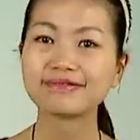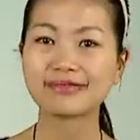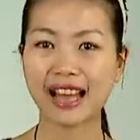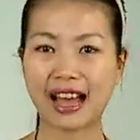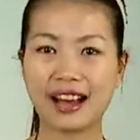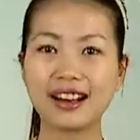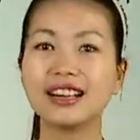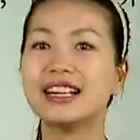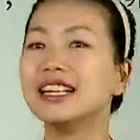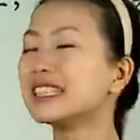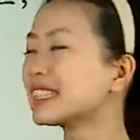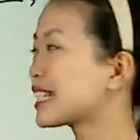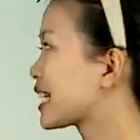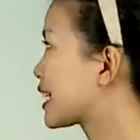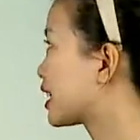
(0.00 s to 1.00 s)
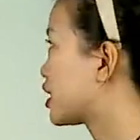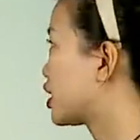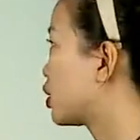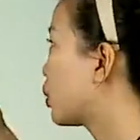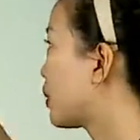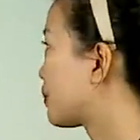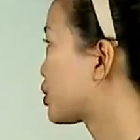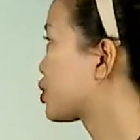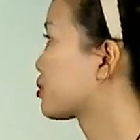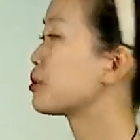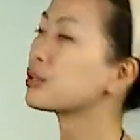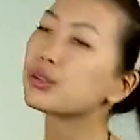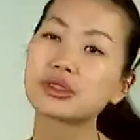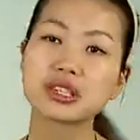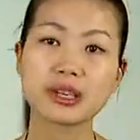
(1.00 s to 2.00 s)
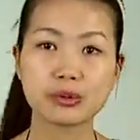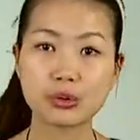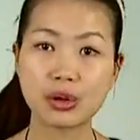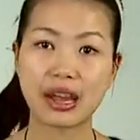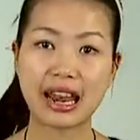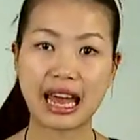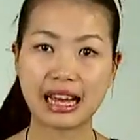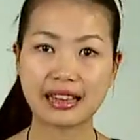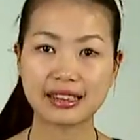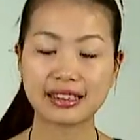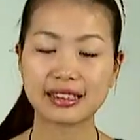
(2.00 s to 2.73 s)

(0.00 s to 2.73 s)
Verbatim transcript: 好，这个题我们是不是就解决了？